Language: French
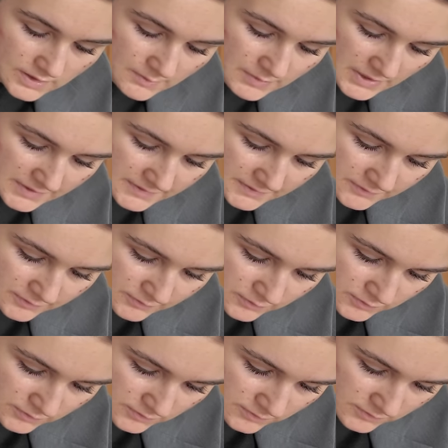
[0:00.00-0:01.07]
la barre
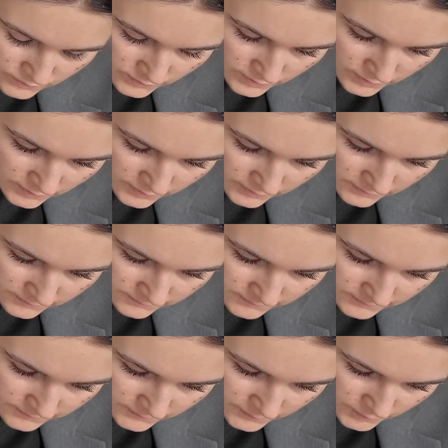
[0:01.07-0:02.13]
d'infos du vlog
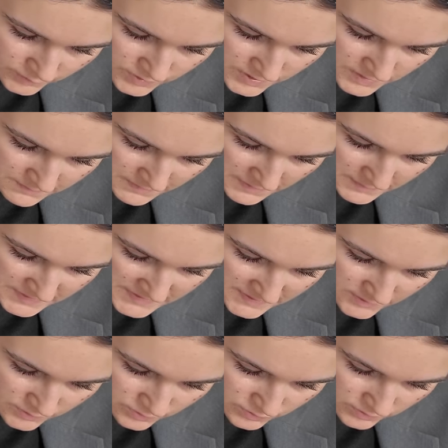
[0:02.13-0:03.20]
que je n'ai pas mise à
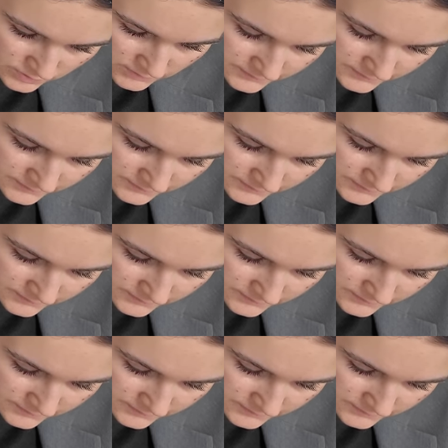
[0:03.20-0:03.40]
jour,